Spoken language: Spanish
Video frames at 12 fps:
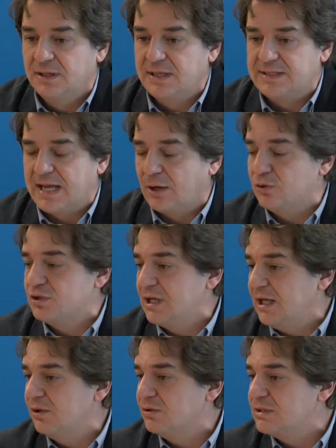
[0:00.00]
se ha
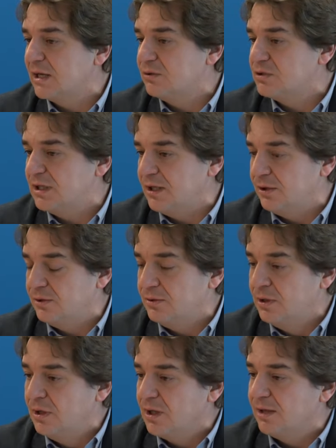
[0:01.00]
conseguido, se ha conseguido
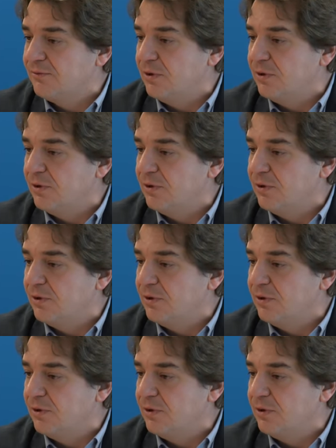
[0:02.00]
que